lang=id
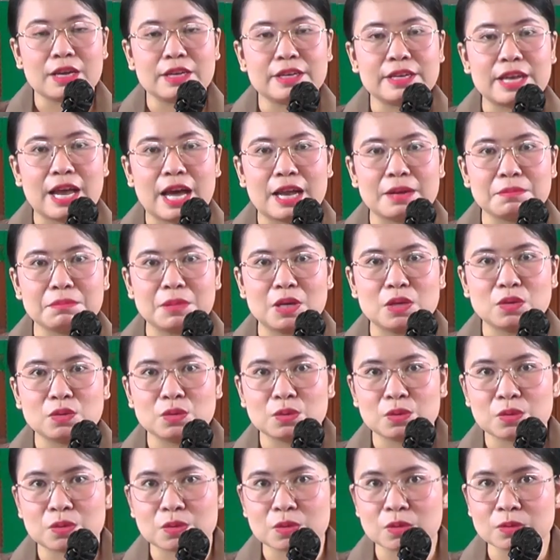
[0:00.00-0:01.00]
Dan
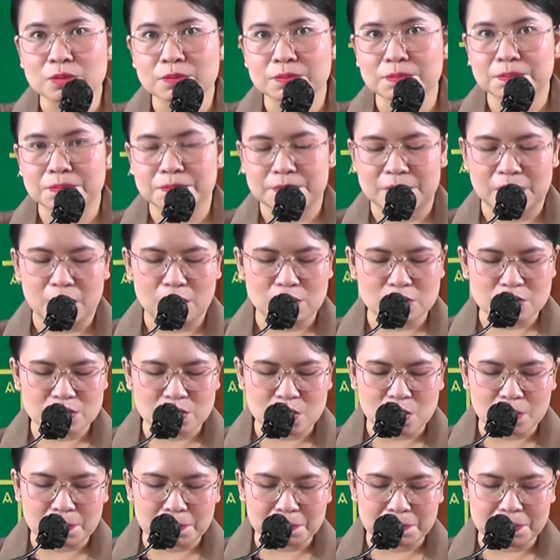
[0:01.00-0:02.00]
menurut
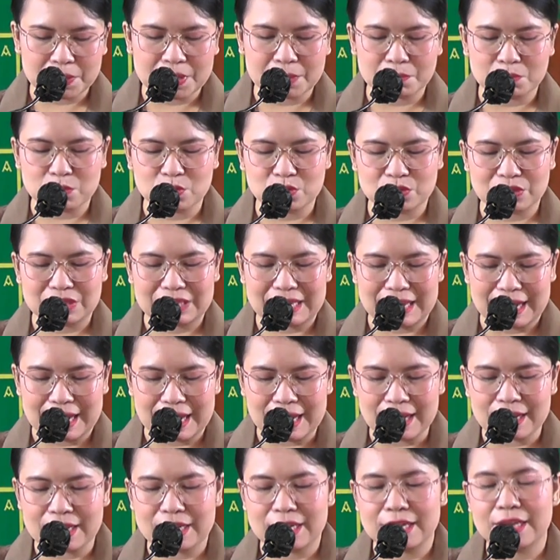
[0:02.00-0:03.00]
filosofi
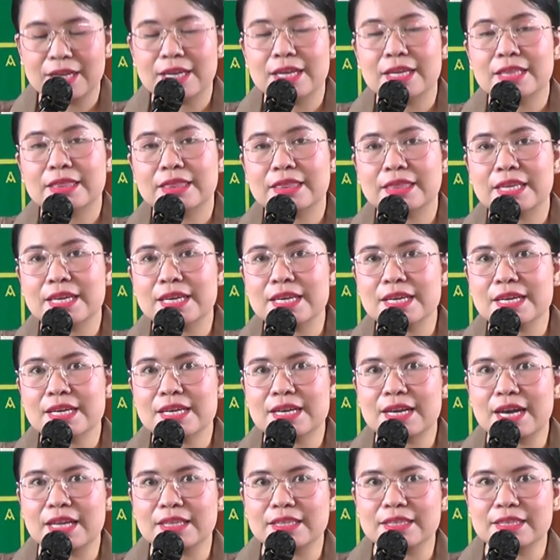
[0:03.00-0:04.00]
Buddha,
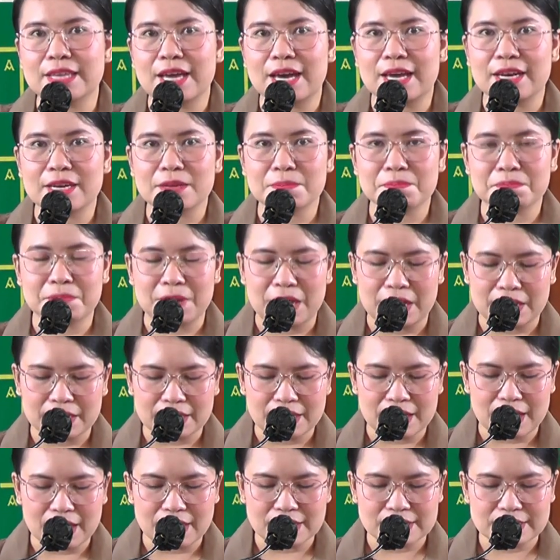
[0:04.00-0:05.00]
tingkat
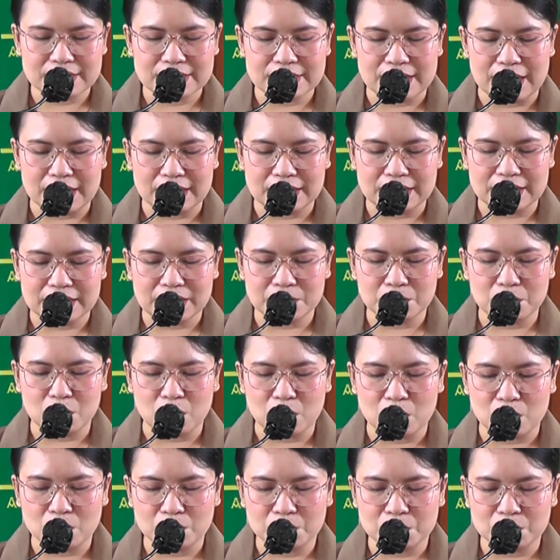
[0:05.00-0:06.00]
daripada Candi
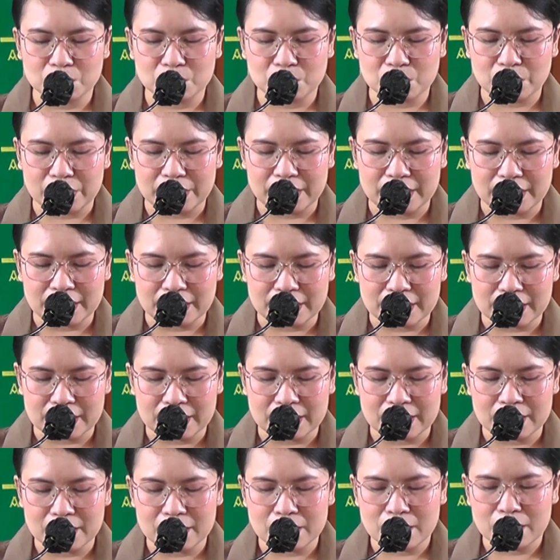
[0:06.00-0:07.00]
Borobudur
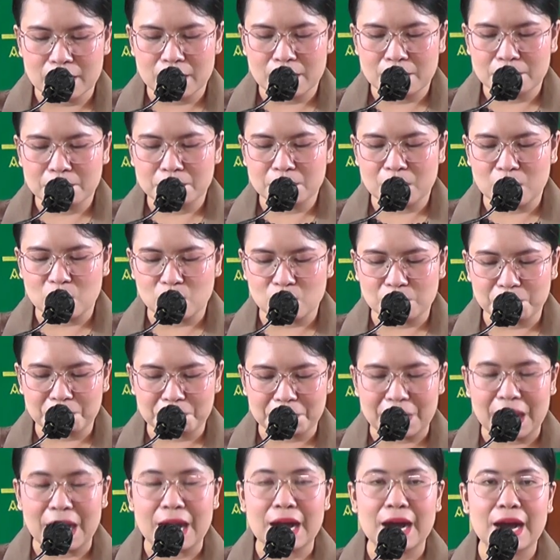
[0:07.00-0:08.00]
ini
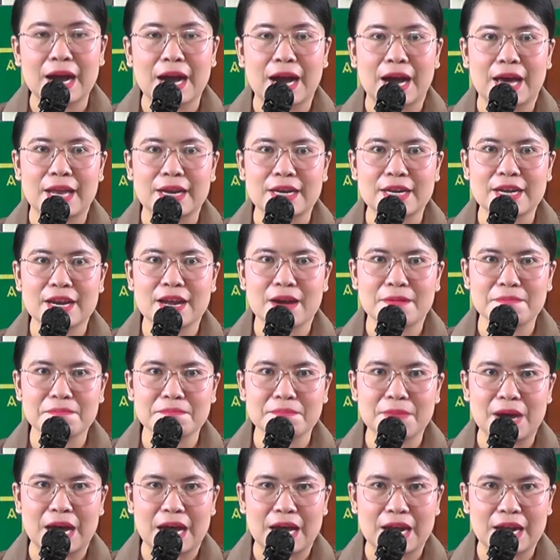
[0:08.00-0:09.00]
merupakan
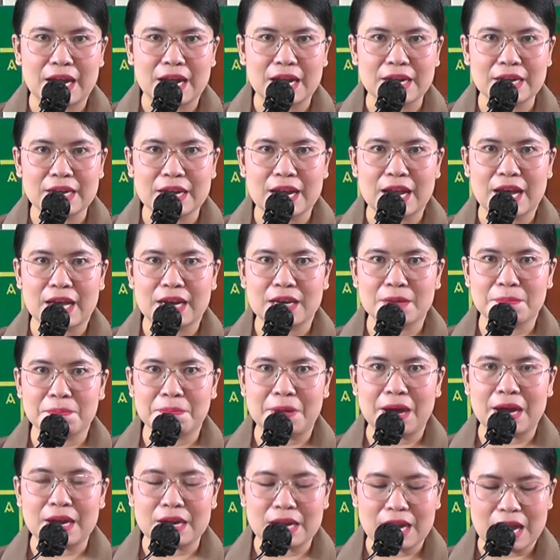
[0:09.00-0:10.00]
gambaran
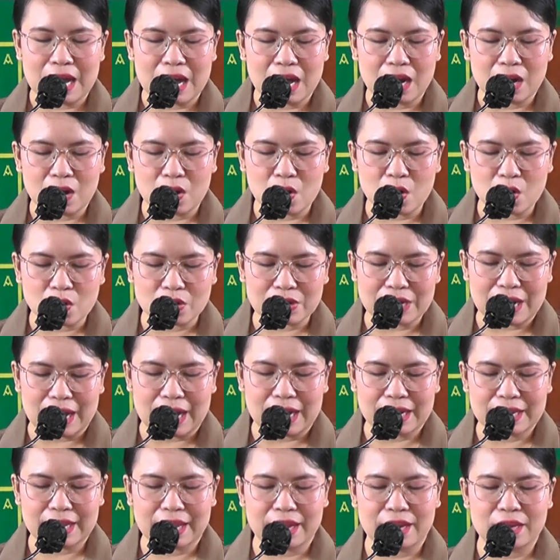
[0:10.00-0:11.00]
daripada
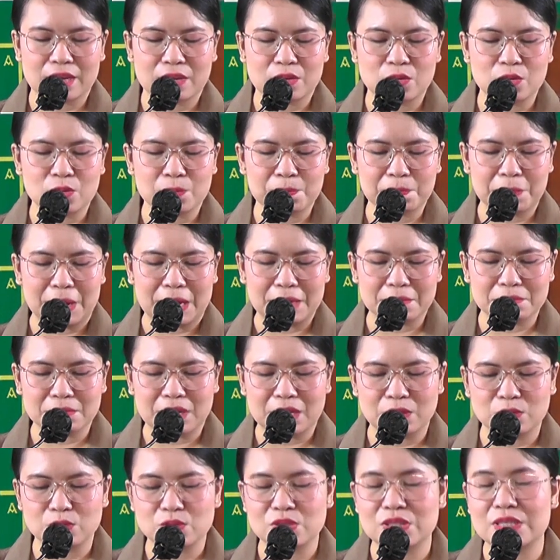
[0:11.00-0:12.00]
roda kehidupan
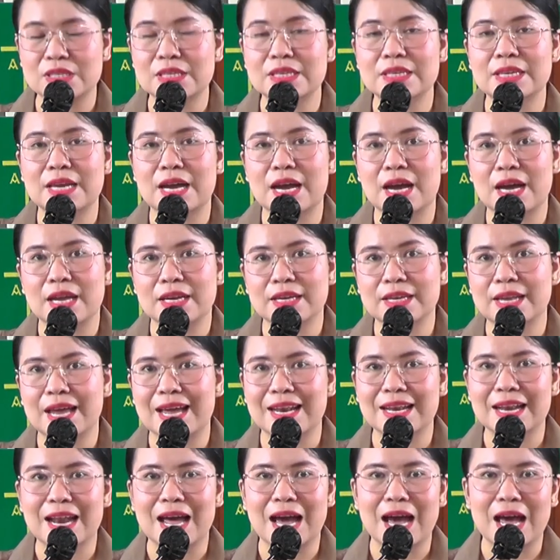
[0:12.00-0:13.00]
manusia
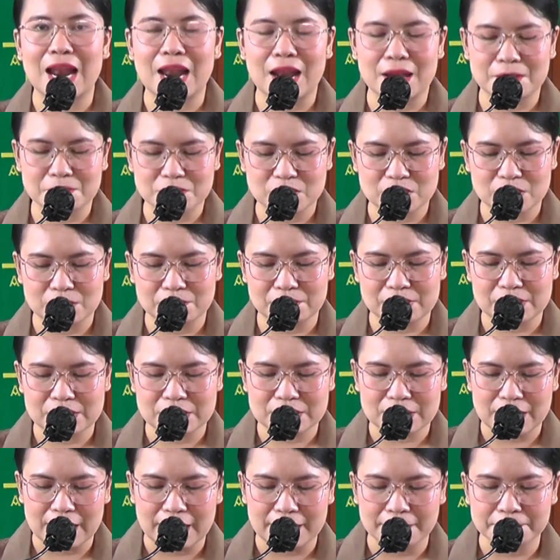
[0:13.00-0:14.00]
dan alam
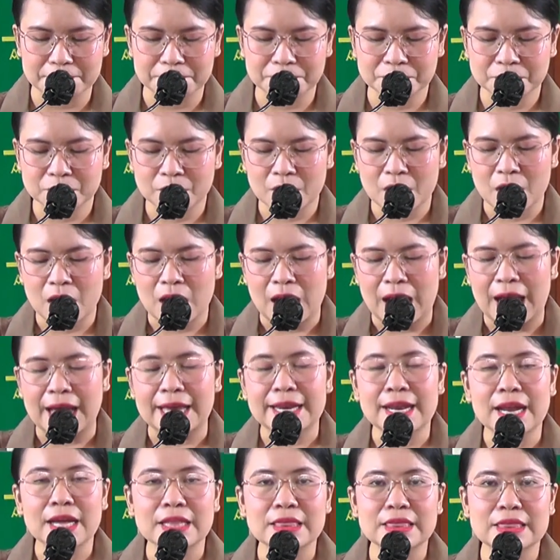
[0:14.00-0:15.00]
semesta
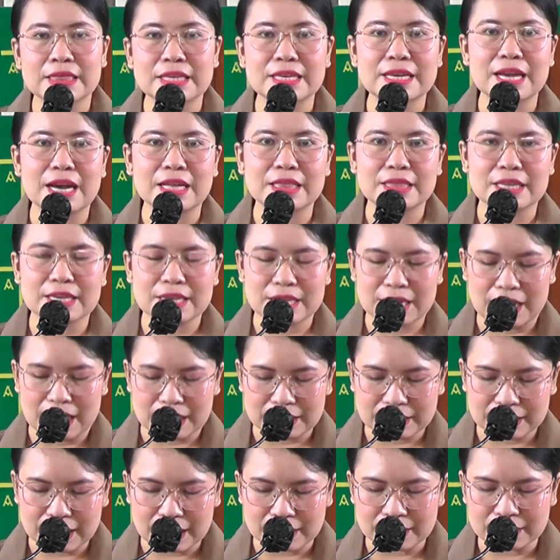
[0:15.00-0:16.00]
ada tiga
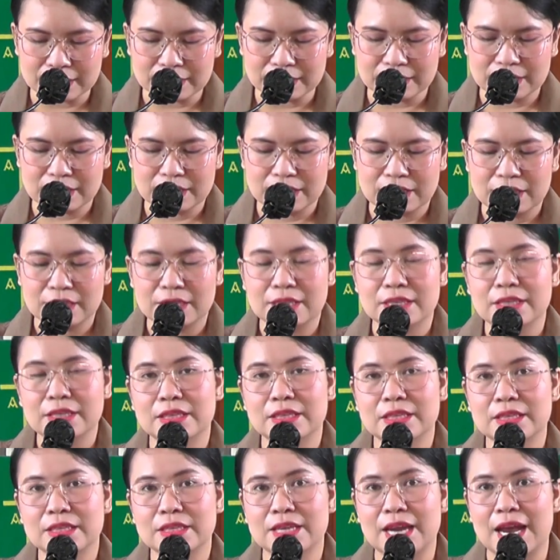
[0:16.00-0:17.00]
tingkatan
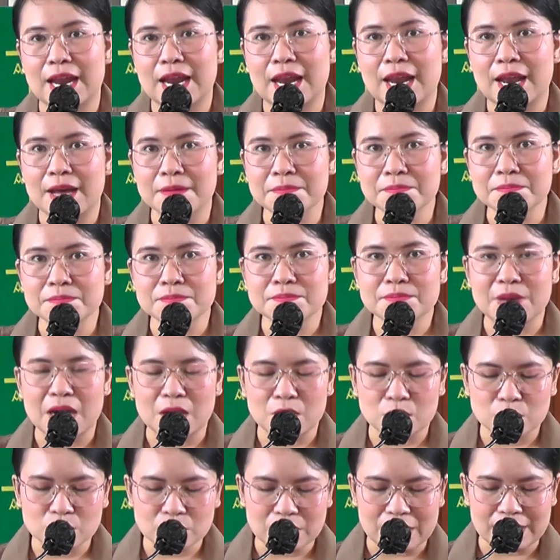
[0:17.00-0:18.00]
di dalam
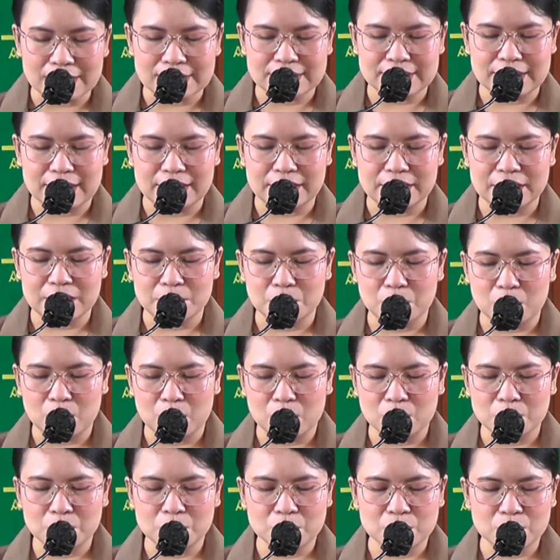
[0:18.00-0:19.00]
bangunan Candi
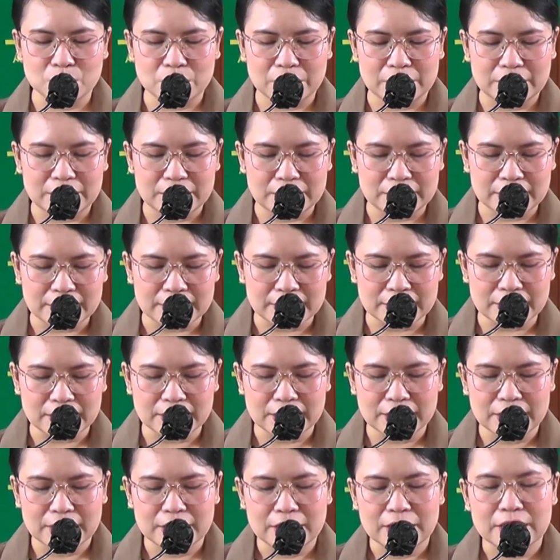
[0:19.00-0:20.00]
Borobudur
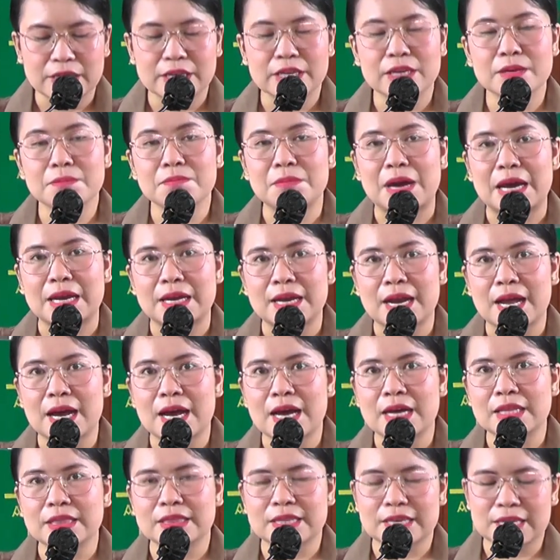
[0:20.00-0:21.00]
ini, di
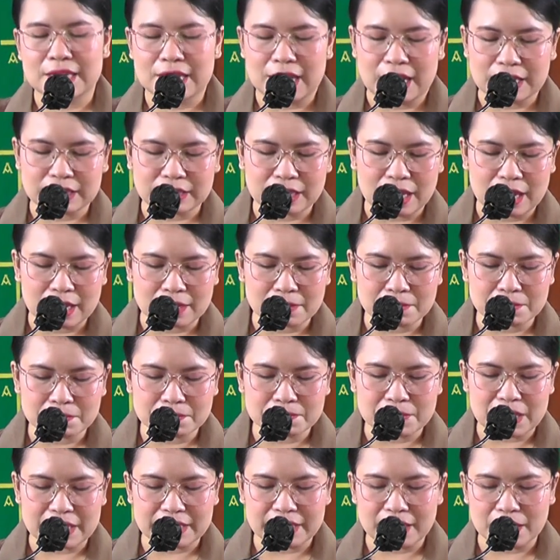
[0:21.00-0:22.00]
mana
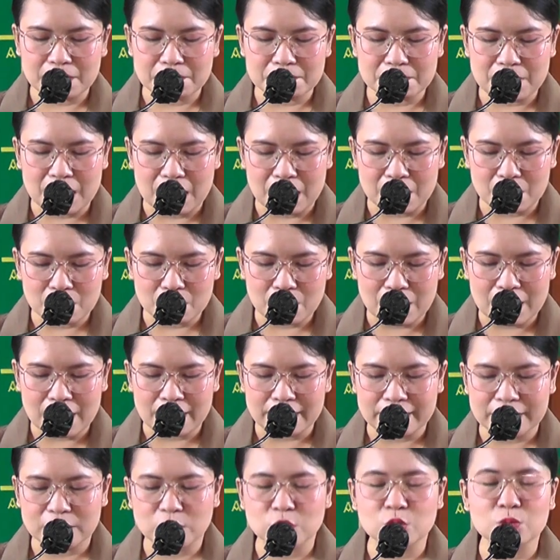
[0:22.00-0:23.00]
tingkatan bagian
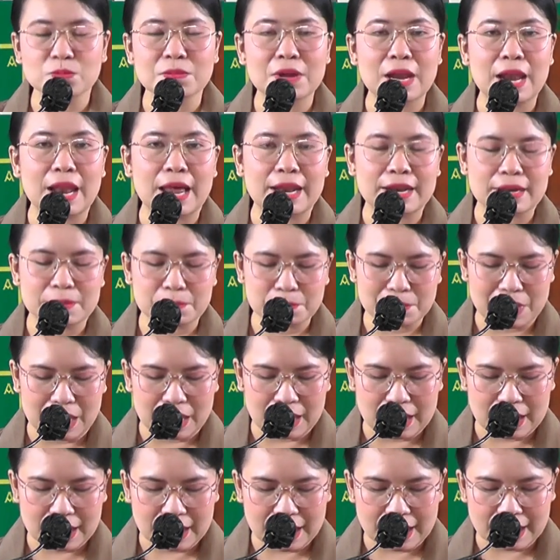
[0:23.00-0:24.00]
bawah itu
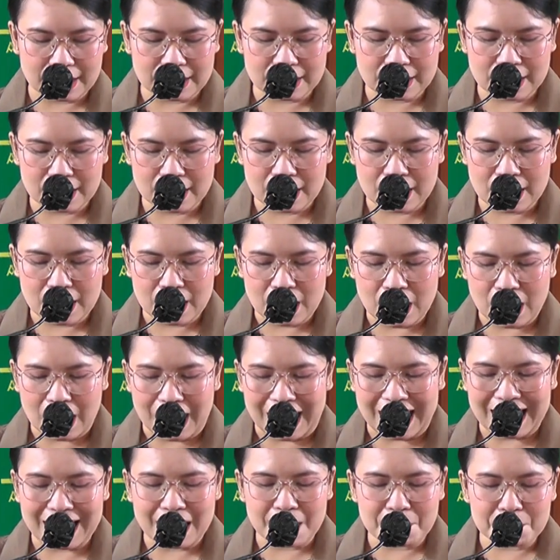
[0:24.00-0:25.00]
melambangkan
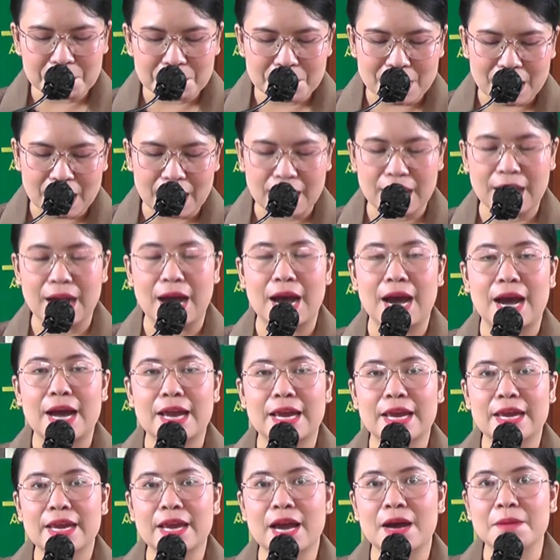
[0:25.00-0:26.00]
alam
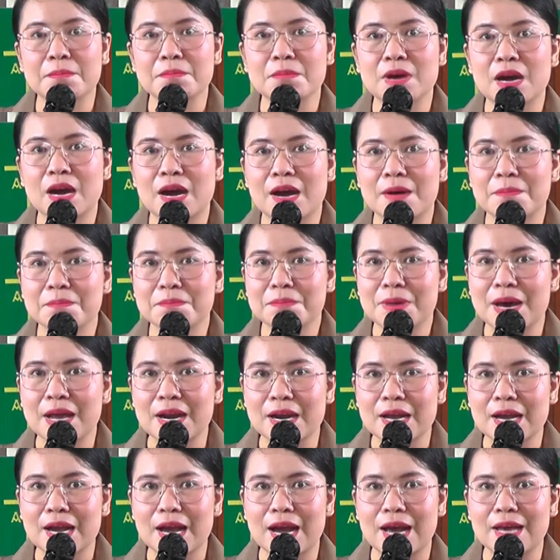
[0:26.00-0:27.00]
baka yang
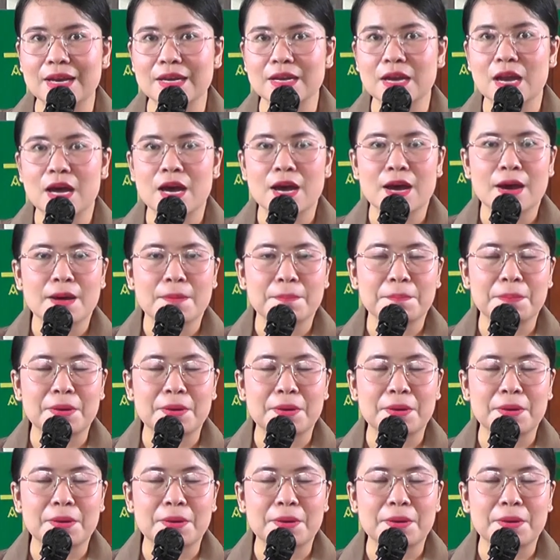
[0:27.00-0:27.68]
menggambarkan